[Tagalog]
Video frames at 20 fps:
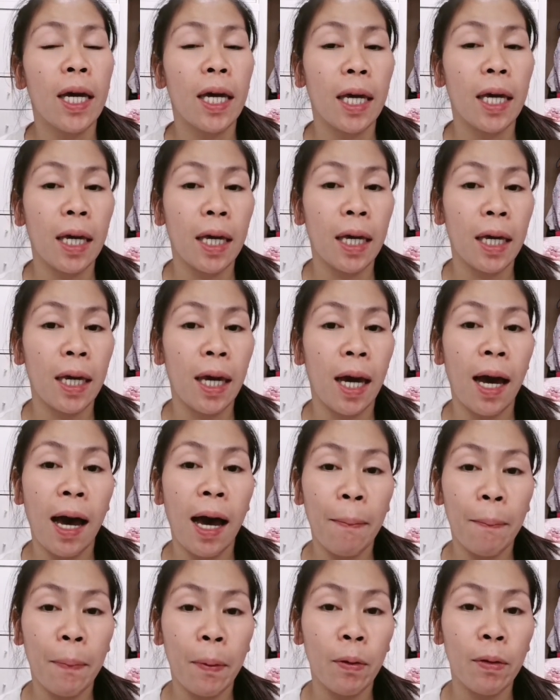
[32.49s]

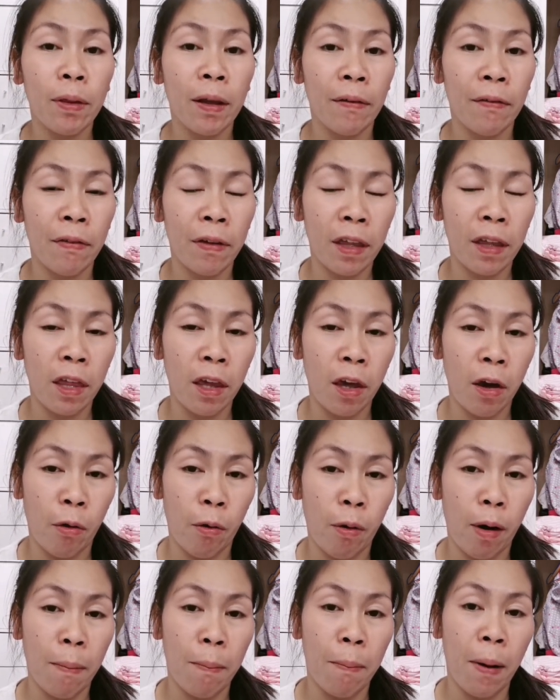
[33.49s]
i-upload na
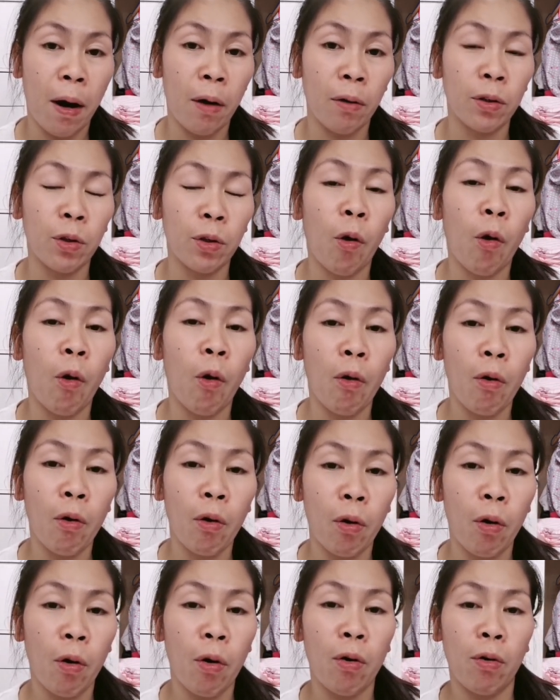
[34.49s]
video about Hong
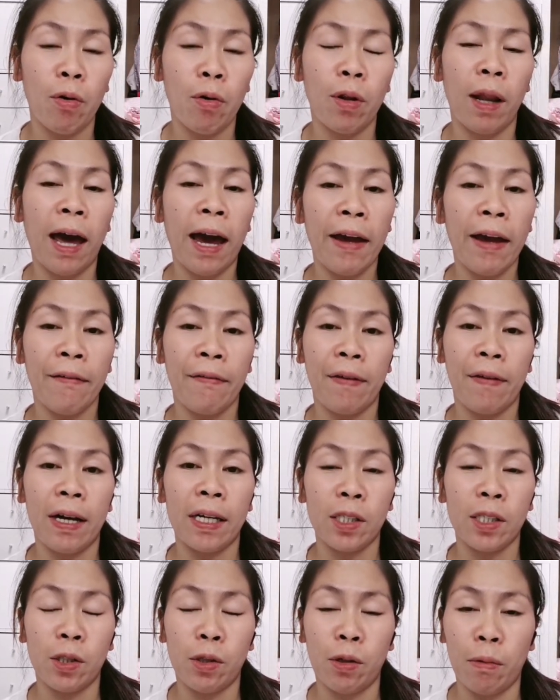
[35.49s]
Kong life
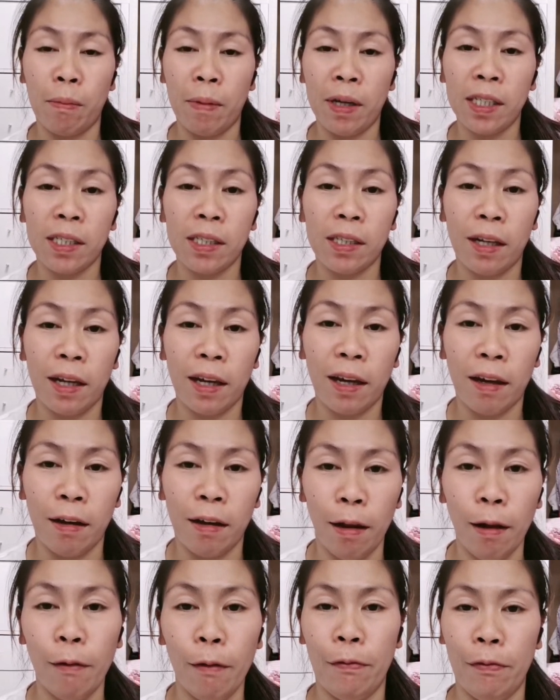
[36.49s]
as domestic
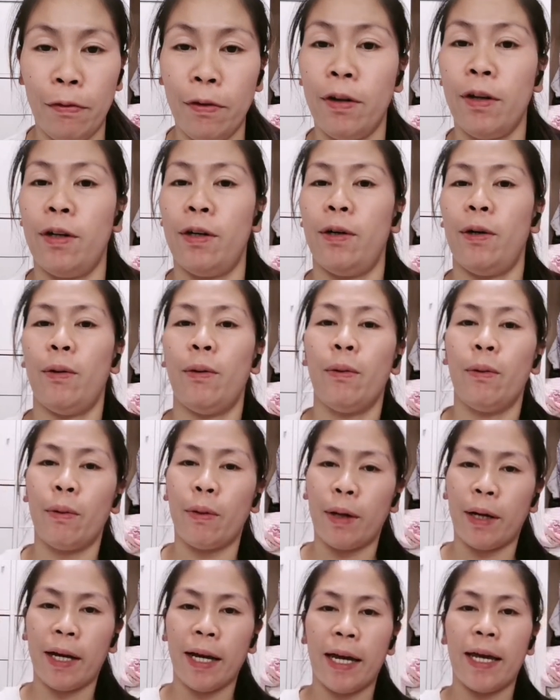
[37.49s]
helper.
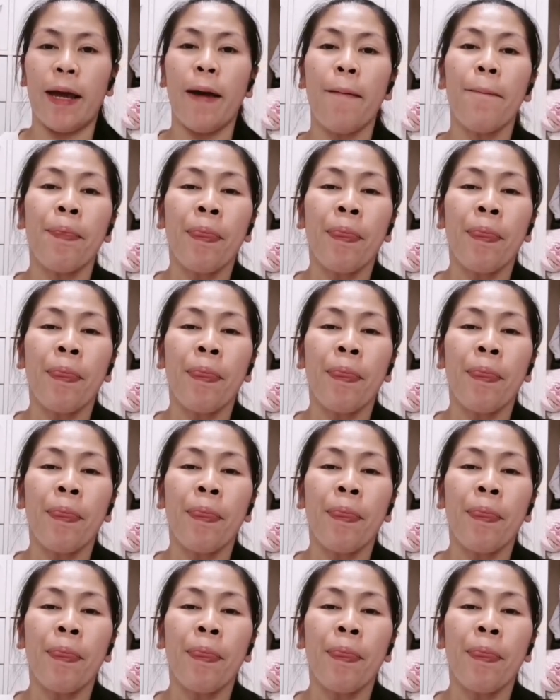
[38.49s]
Okay.